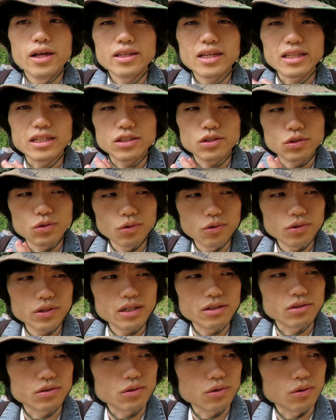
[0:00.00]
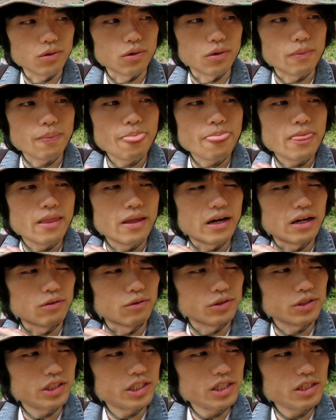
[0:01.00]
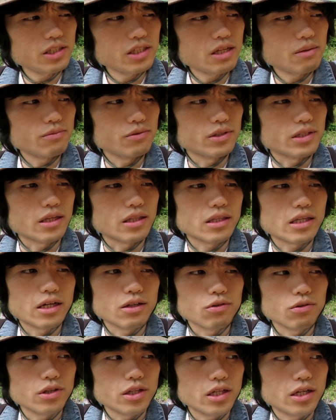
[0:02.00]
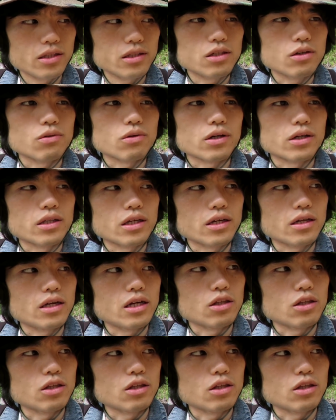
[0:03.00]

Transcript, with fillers: ただそうなるとあのシステム全体の値段っていうのがね、